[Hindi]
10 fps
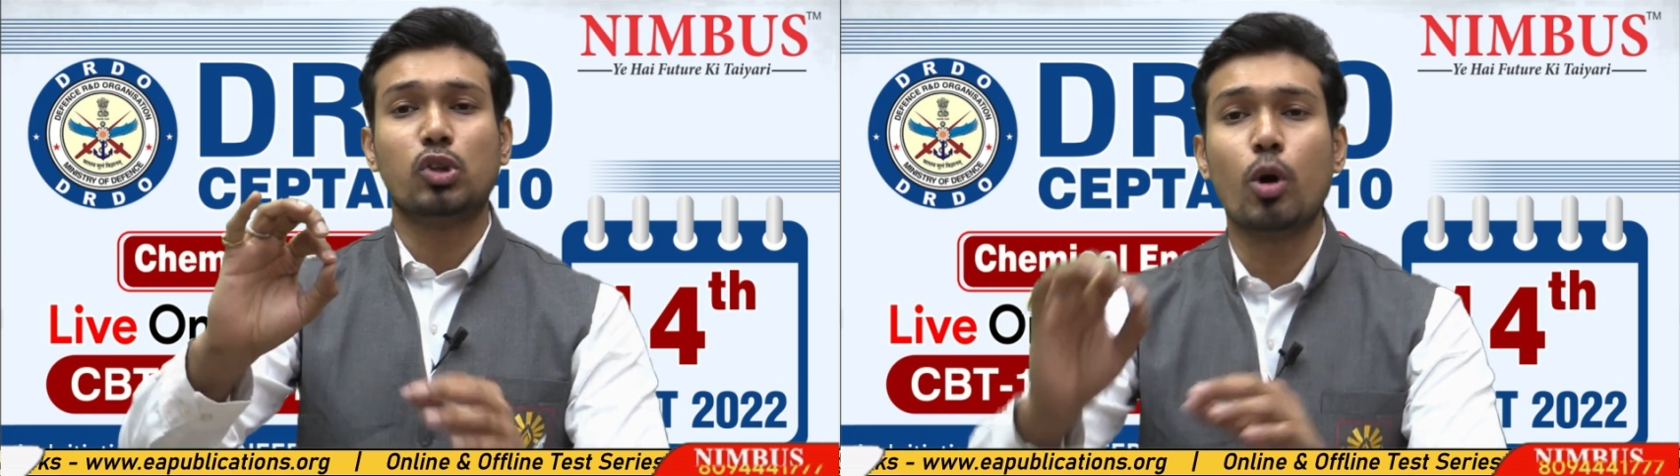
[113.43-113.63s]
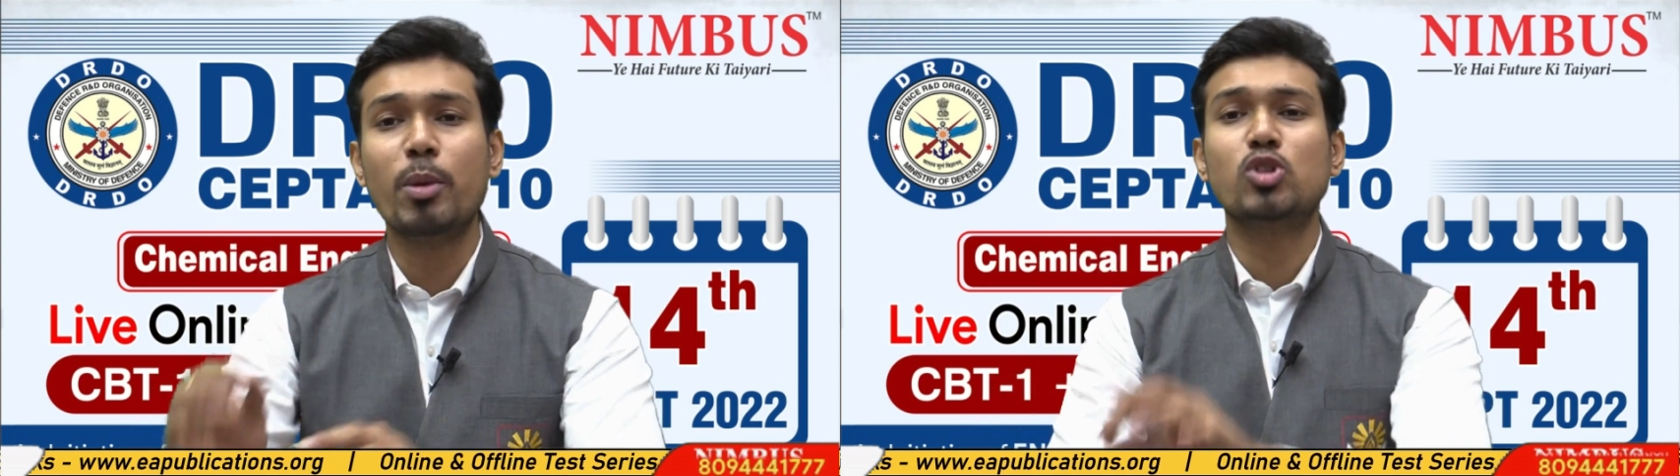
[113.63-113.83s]

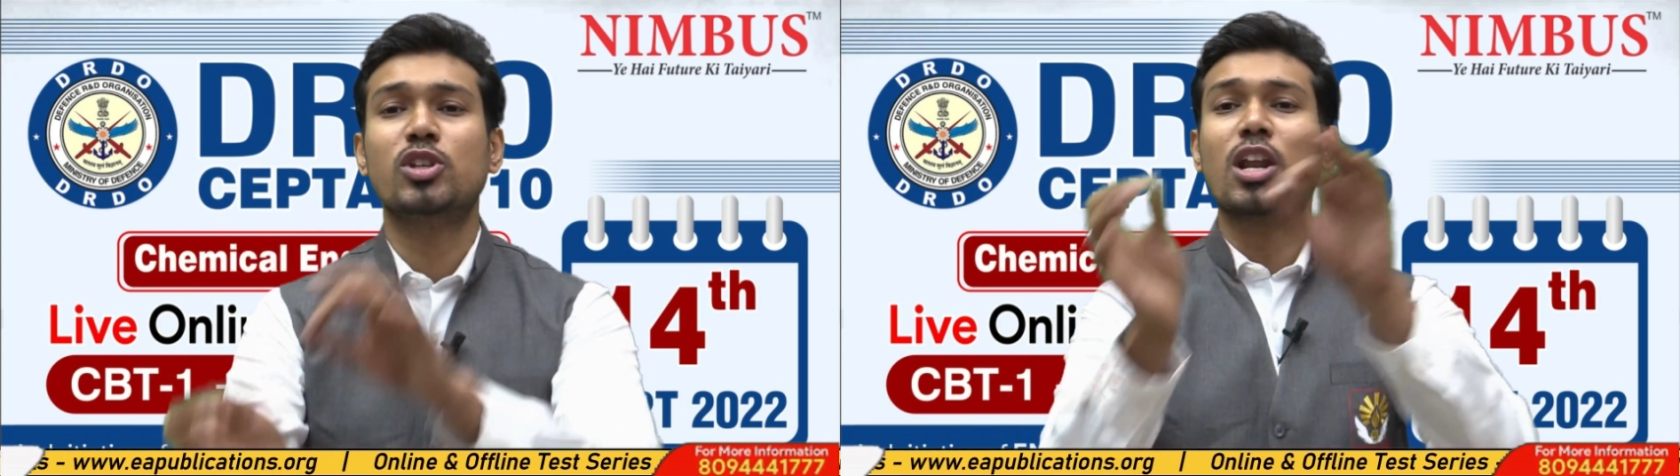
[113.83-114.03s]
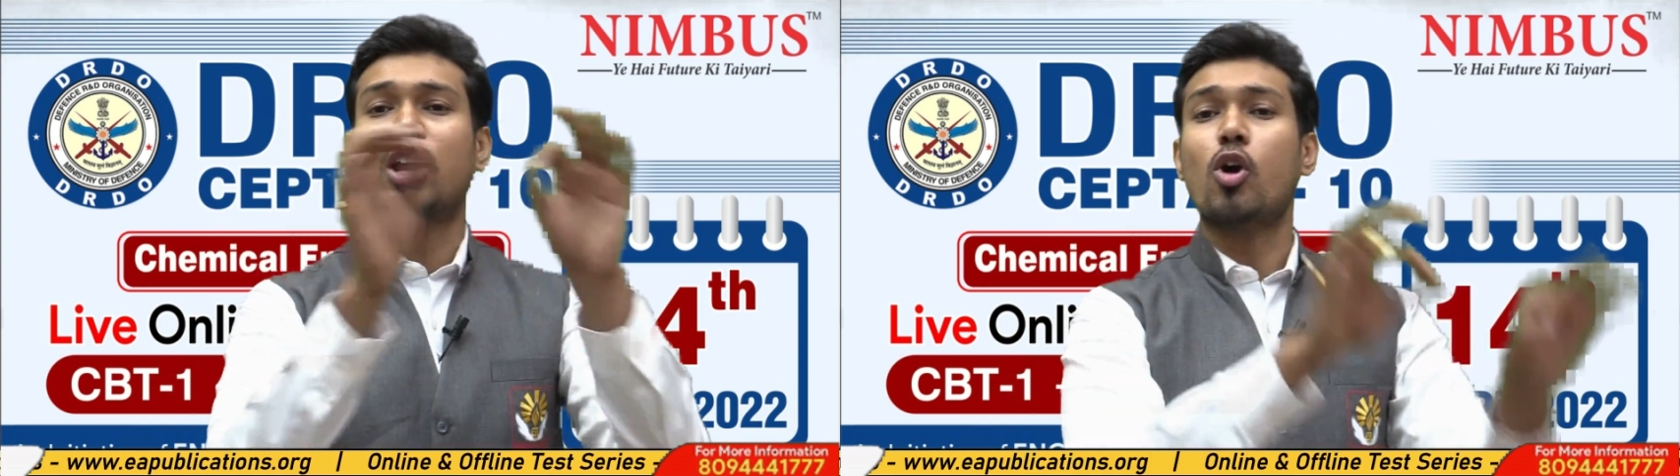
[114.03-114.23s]
तो भी
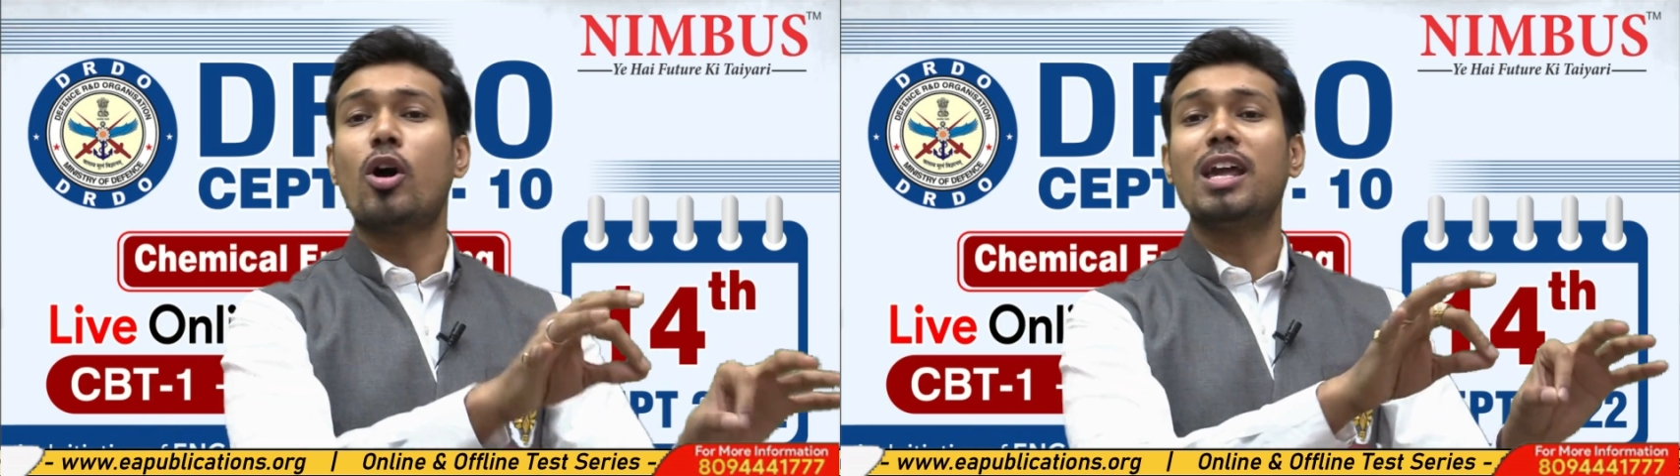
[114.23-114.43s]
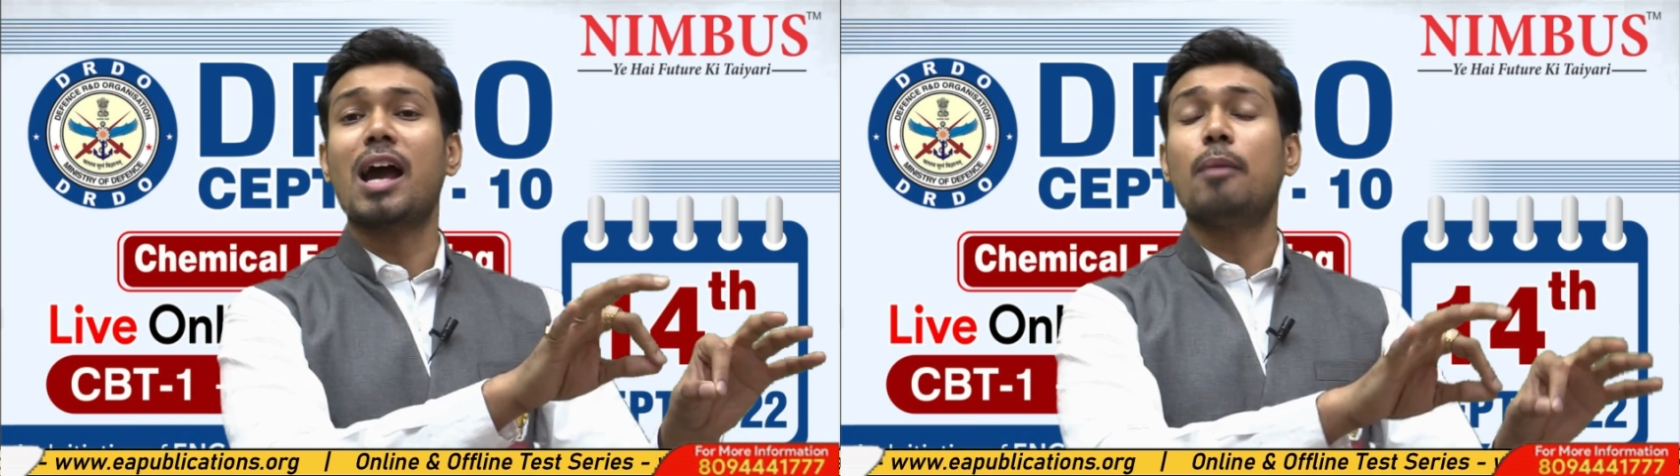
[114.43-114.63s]
उसकी
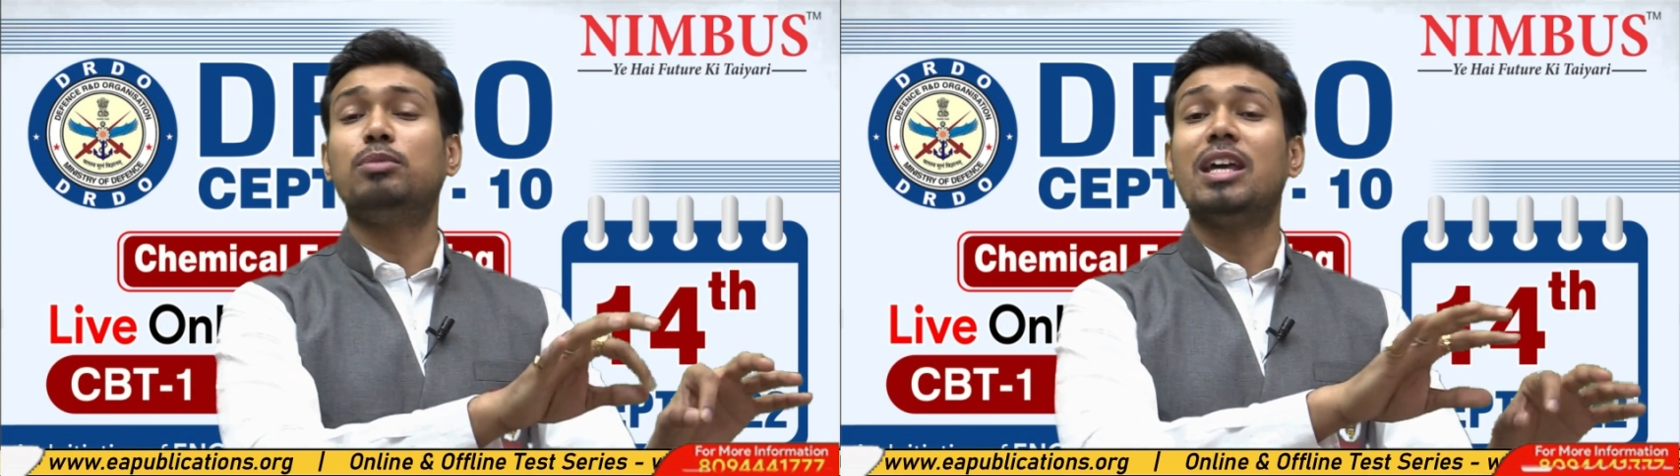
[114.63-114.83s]
रिकॉर्डिंग आप